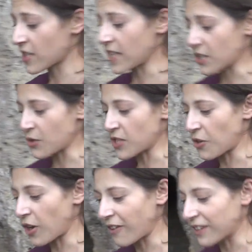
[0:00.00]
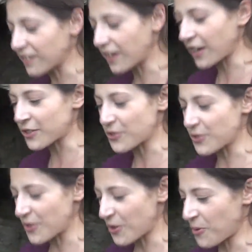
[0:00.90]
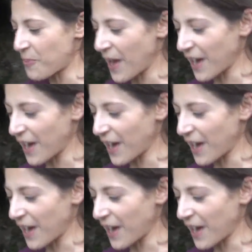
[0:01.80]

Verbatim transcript: il VI secolo a.C. Qui, qui